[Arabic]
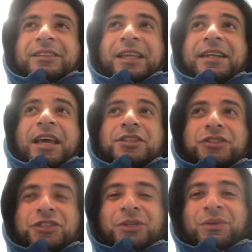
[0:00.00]

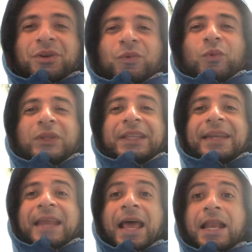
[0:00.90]
تنهج
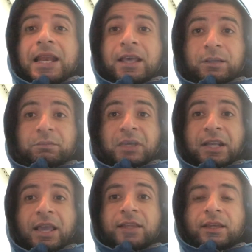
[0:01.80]
وتنهل من
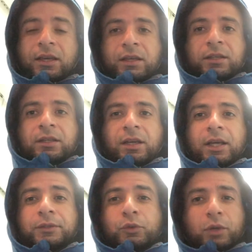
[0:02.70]
هذا
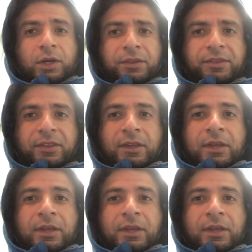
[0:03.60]
التراث